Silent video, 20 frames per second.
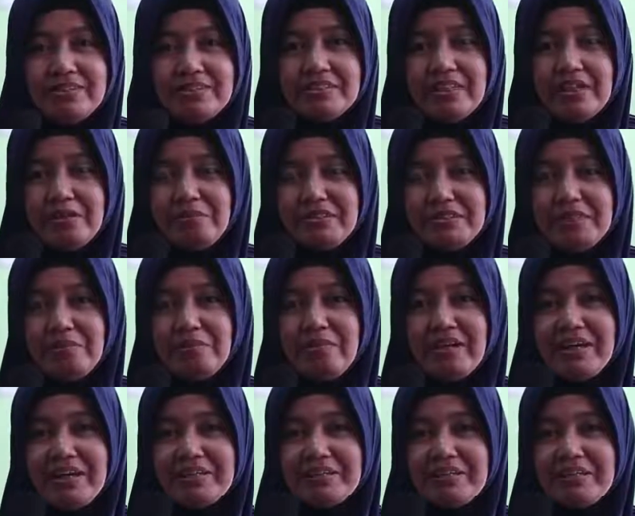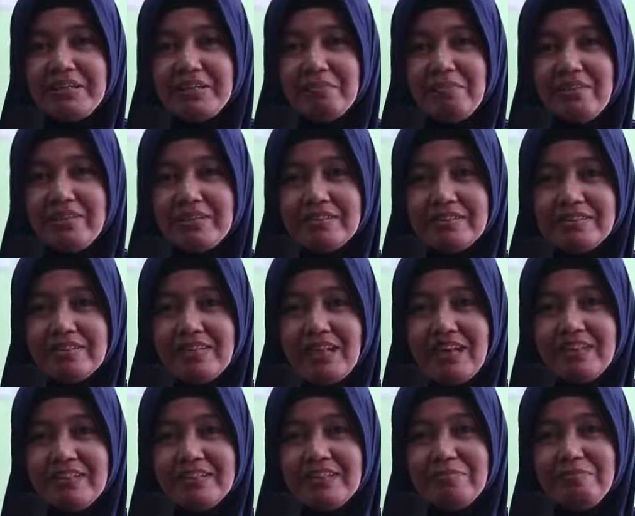Saya berterima kasih ke
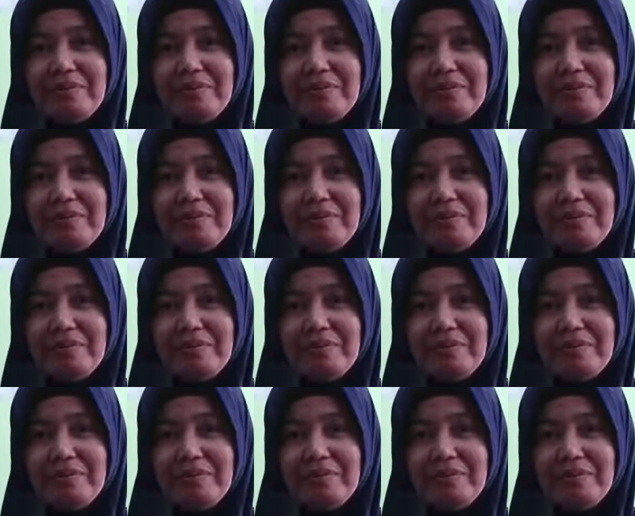sekali